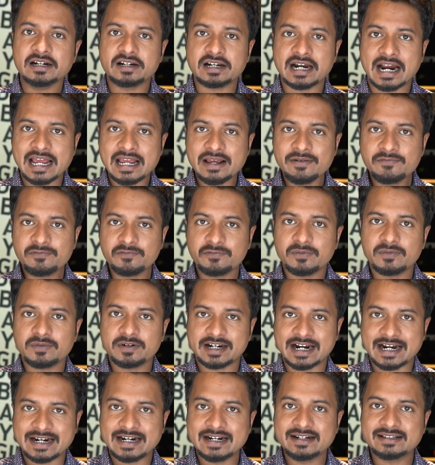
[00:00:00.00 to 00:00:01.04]
ट्रायम्फ
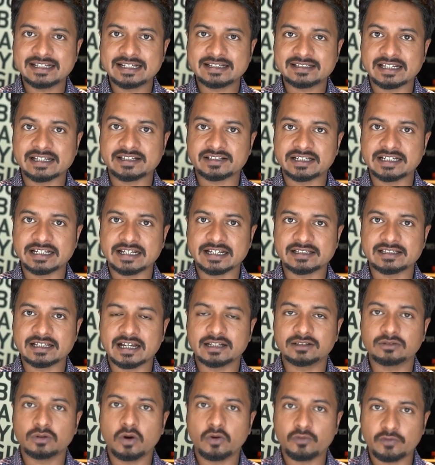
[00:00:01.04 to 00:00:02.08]
ट्राइडेंट 660 के
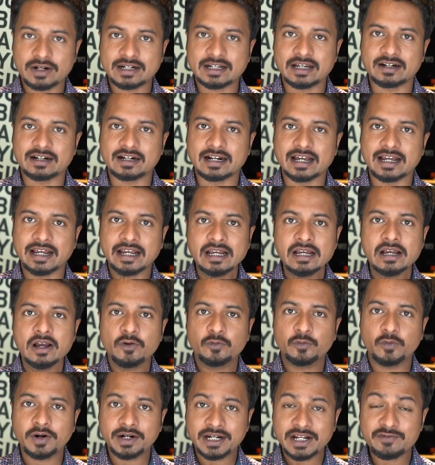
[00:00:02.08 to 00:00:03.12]
साथ ऑफर कर रहा है
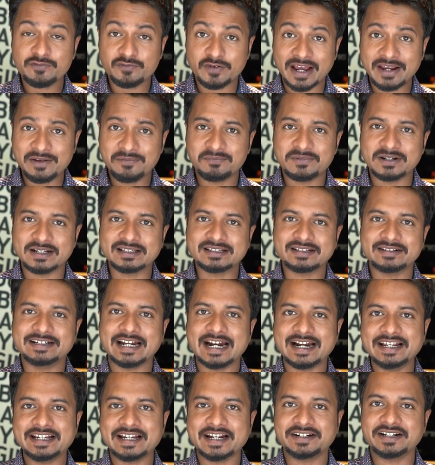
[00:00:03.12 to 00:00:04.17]
45 प्लस
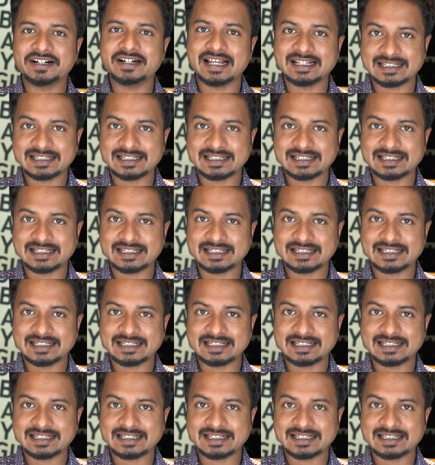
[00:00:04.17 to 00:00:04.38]
डेडिकेटेड